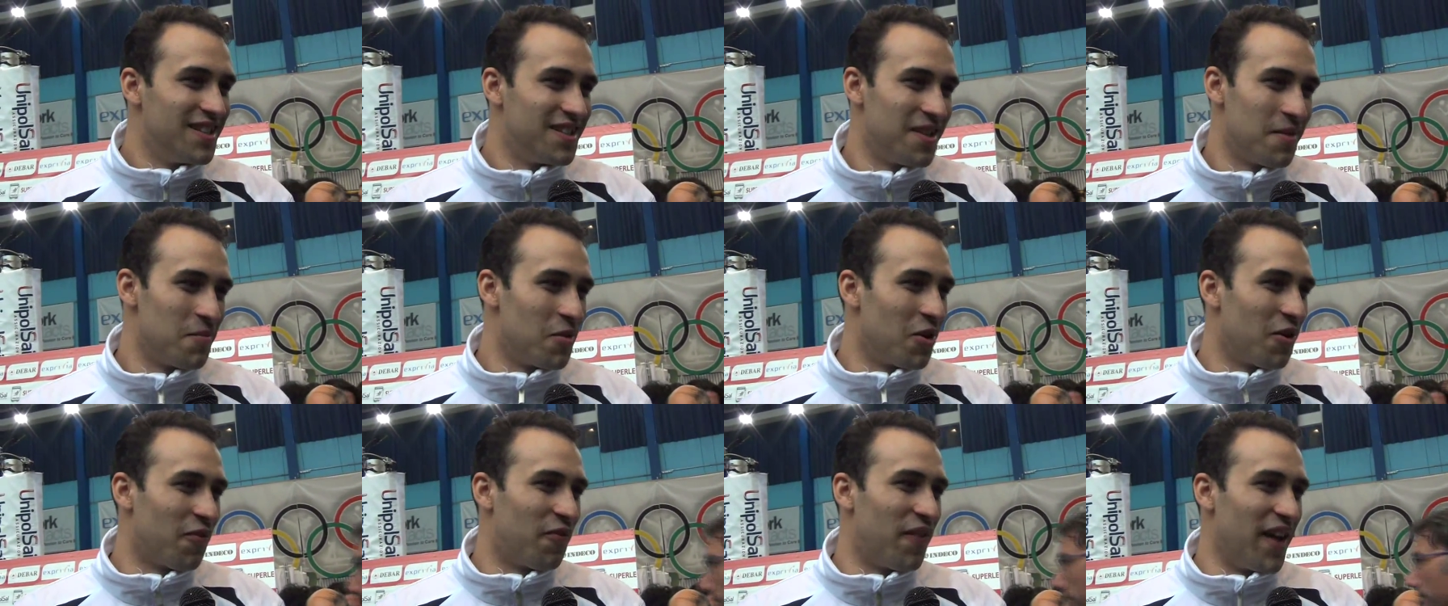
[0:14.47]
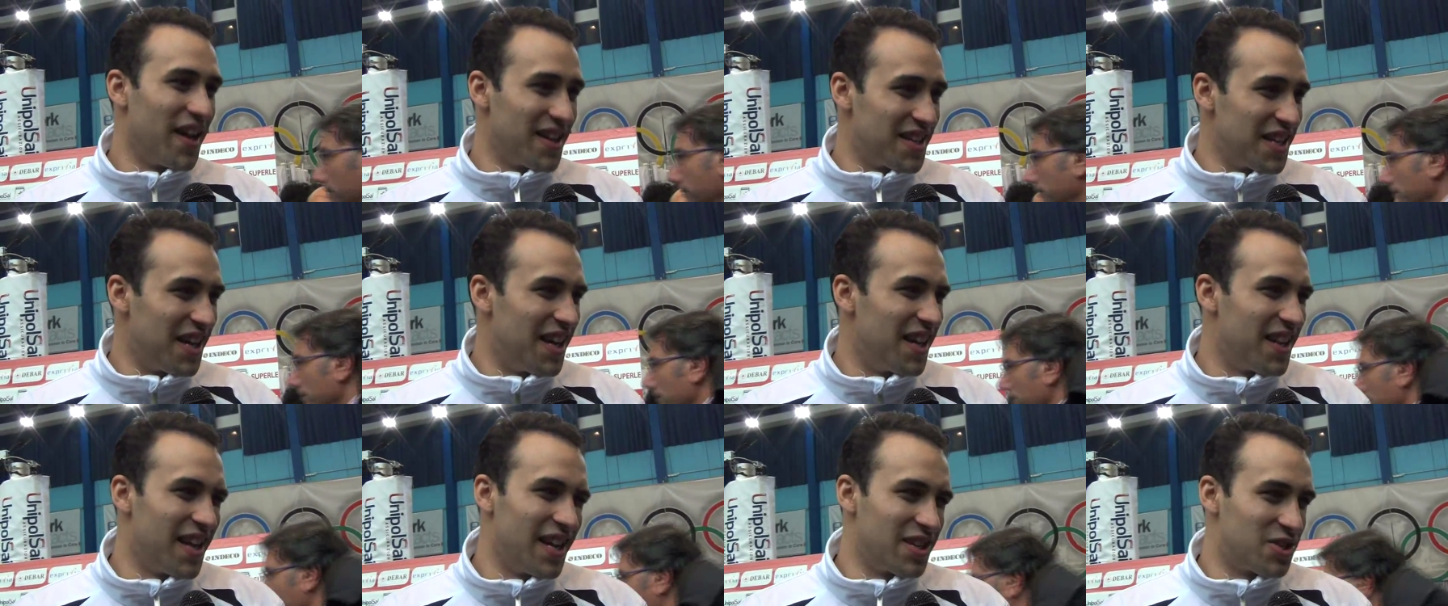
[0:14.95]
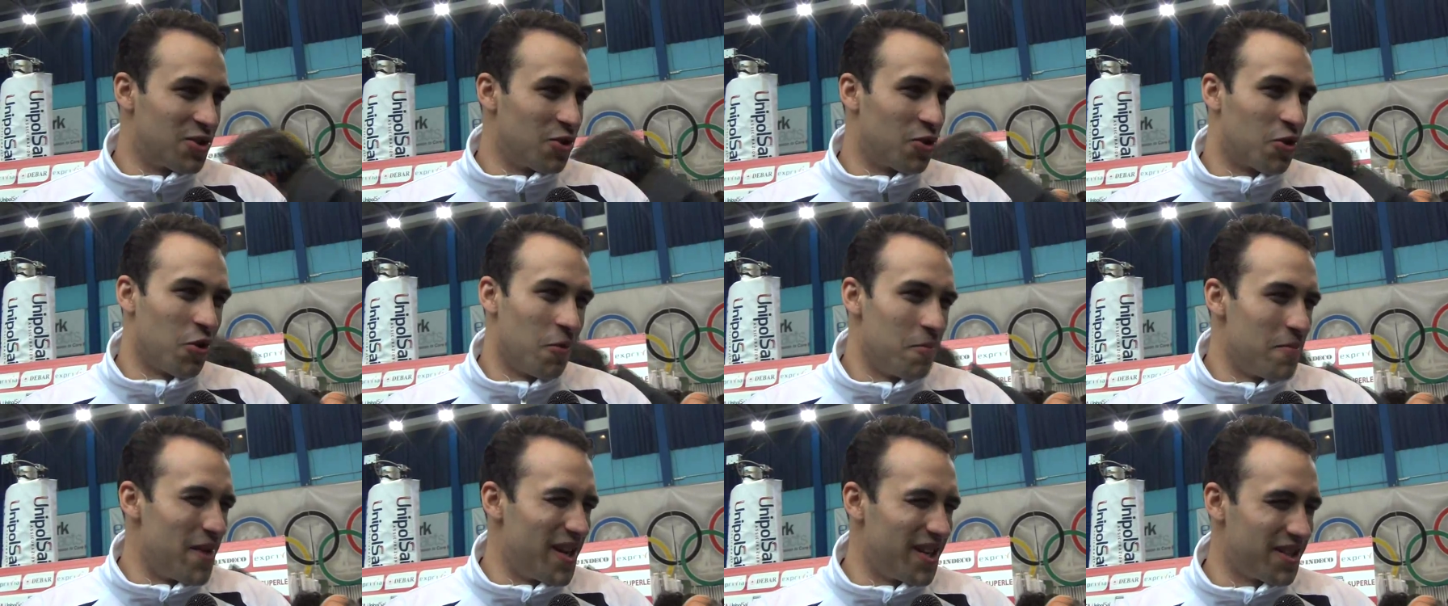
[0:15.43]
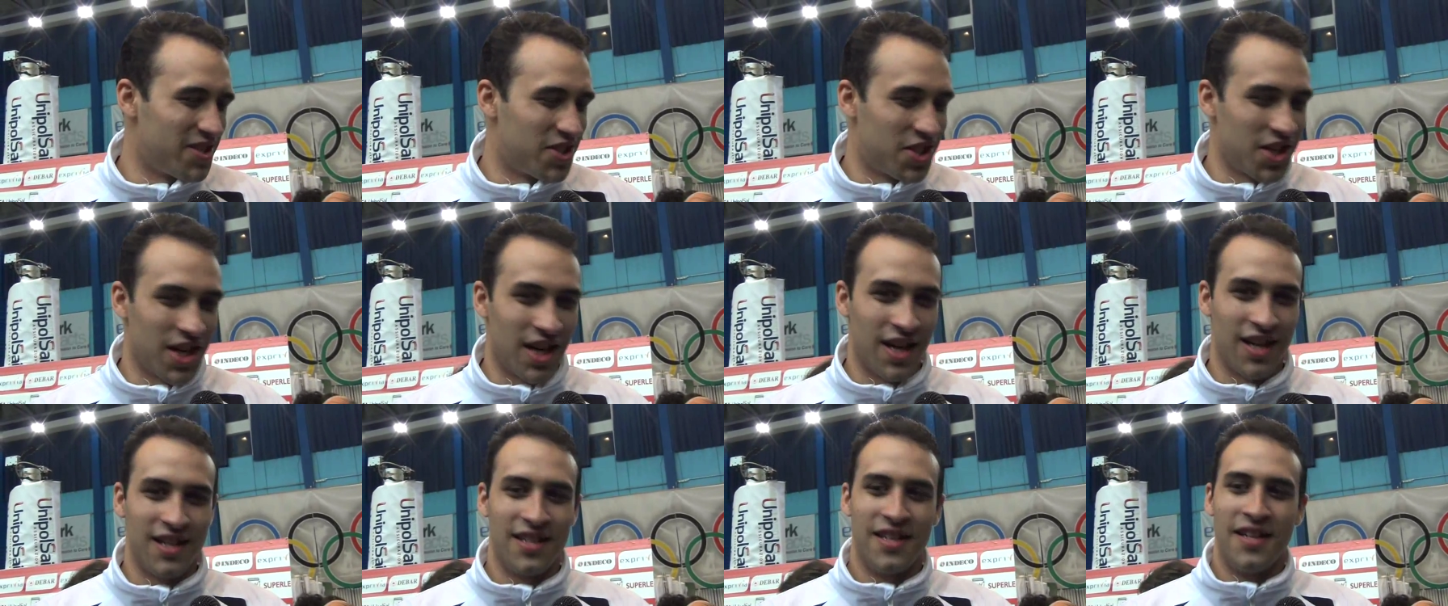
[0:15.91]
di Molfetta, adesso
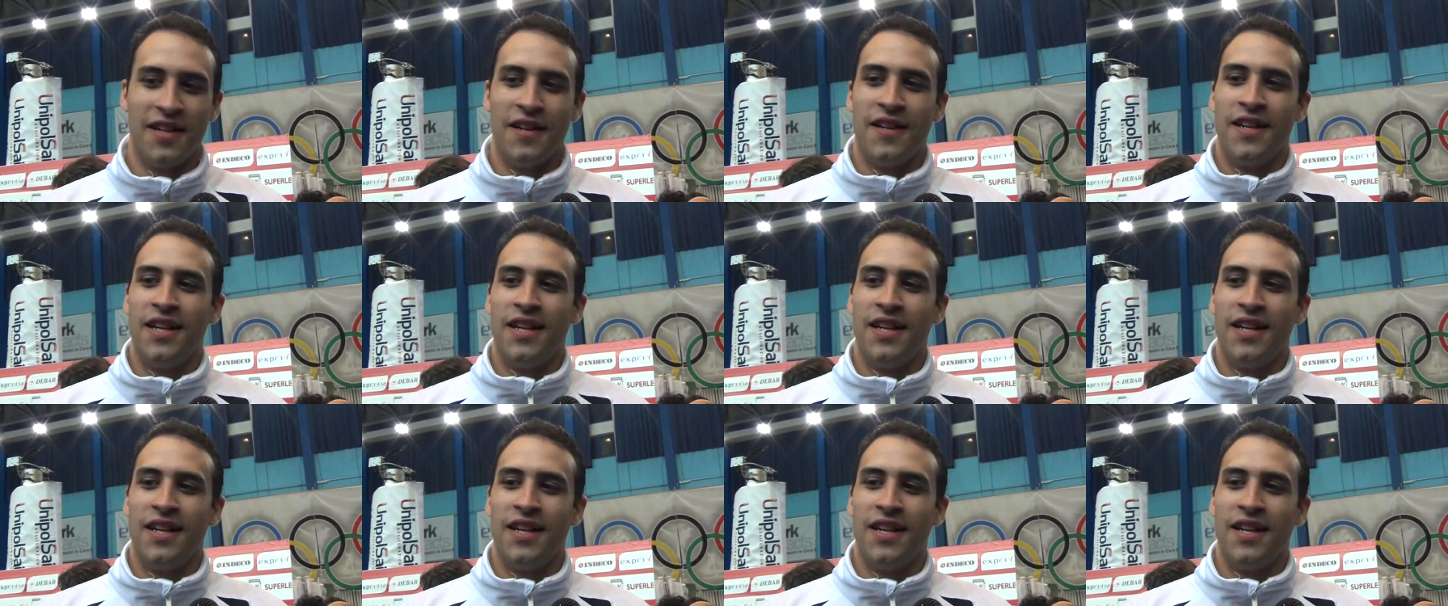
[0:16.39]
comincia.